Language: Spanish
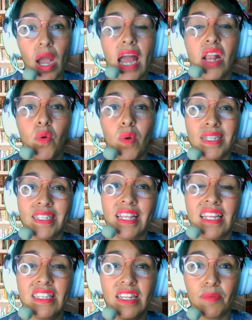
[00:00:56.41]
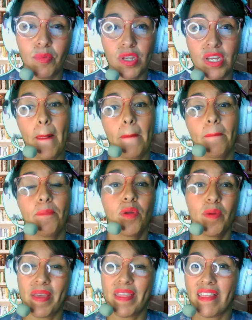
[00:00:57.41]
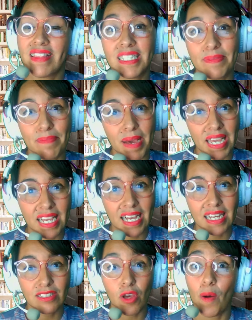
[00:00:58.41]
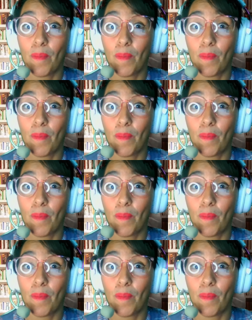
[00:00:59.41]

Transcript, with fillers: al cual se le atribuyen propiedades mágicas o